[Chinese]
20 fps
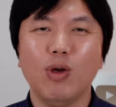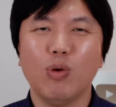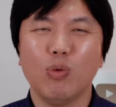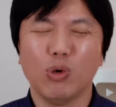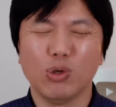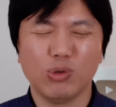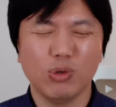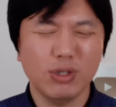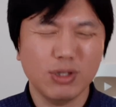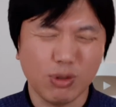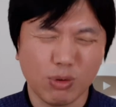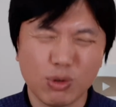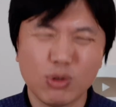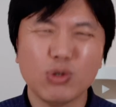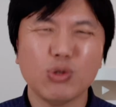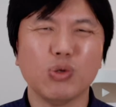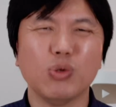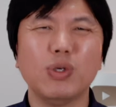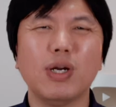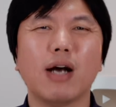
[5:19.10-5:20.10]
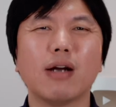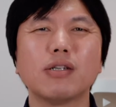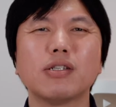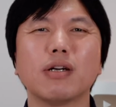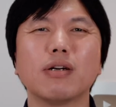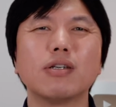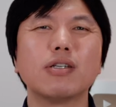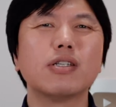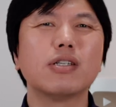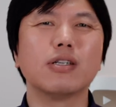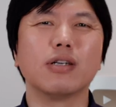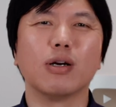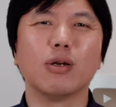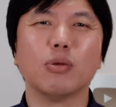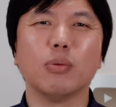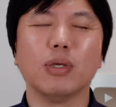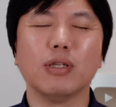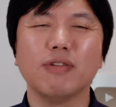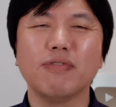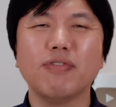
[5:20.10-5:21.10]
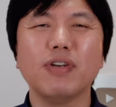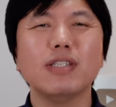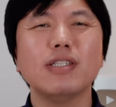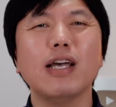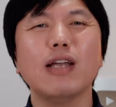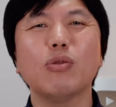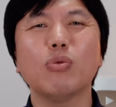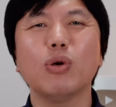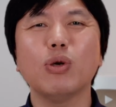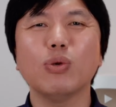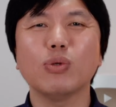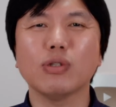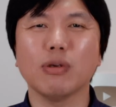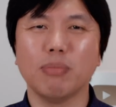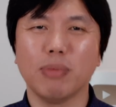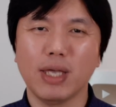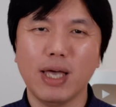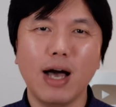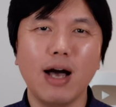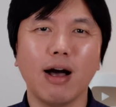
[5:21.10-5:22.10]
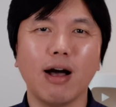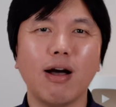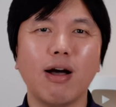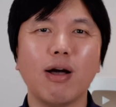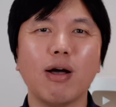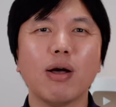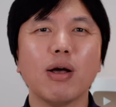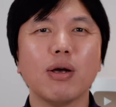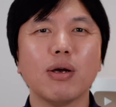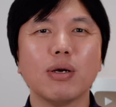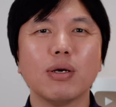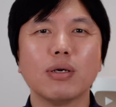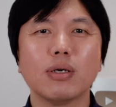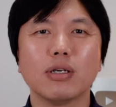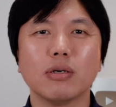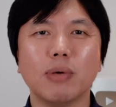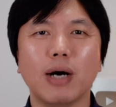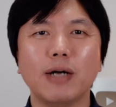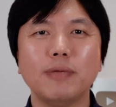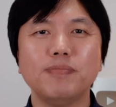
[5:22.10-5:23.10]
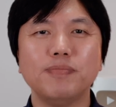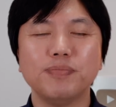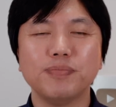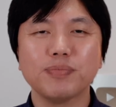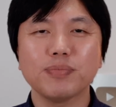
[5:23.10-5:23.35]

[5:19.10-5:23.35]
我觉得都是虚张声势，对吧？你飞再多又怎么样？是吧？